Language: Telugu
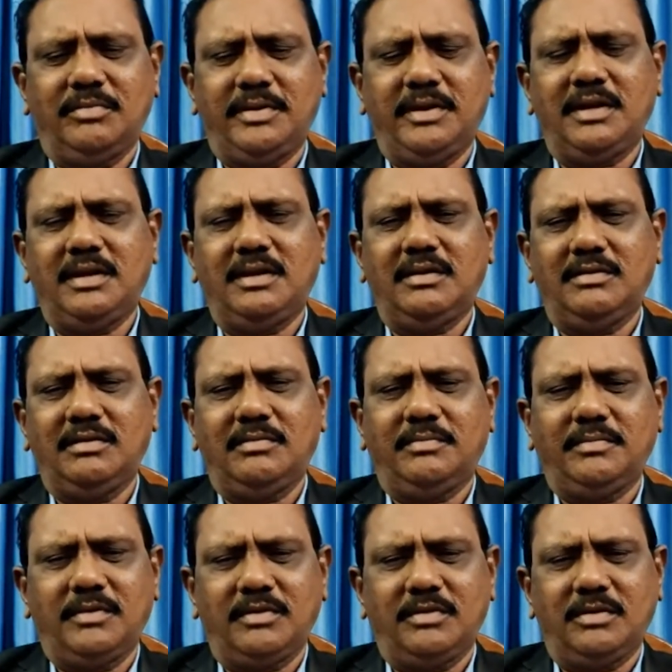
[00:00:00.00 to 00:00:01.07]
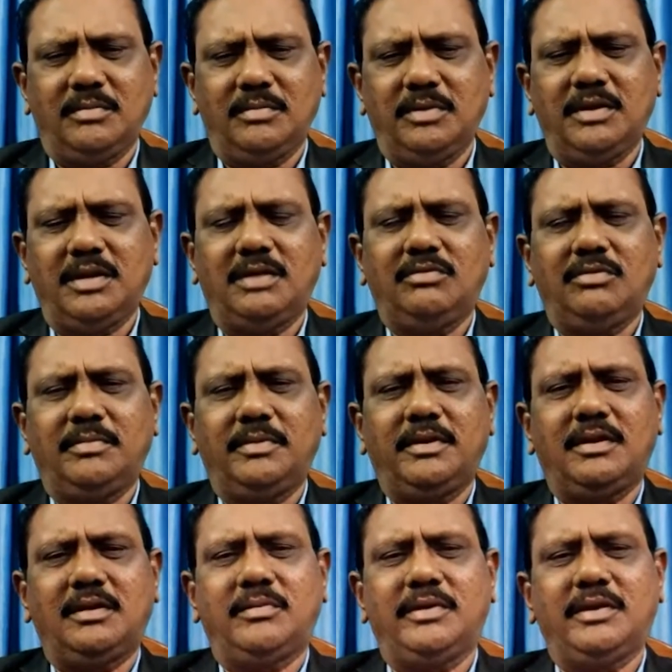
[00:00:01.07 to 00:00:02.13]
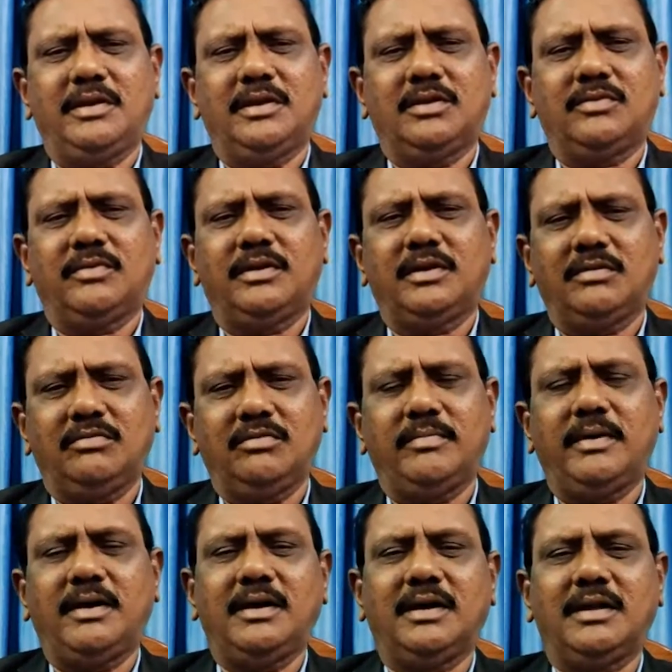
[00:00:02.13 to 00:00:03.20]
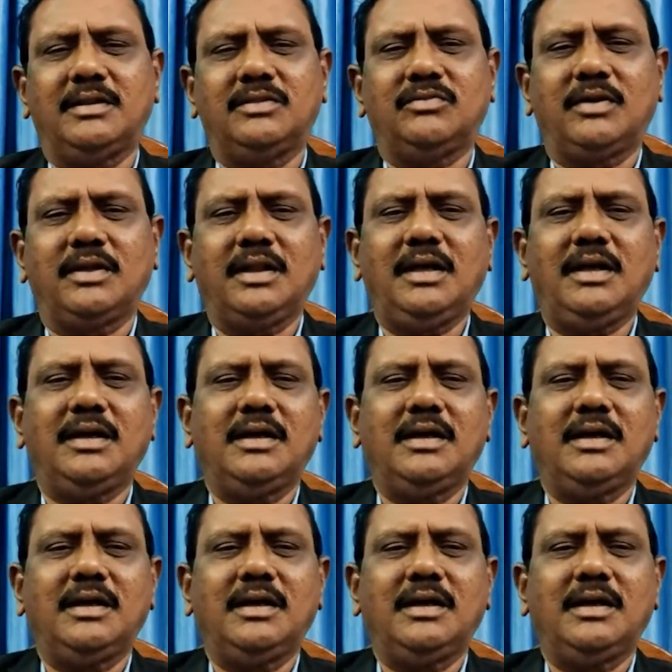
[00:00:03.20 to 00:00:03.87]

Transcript: భిన్న భిన్న విభిన్నమైనటువంటి విభాగాల ద్వారా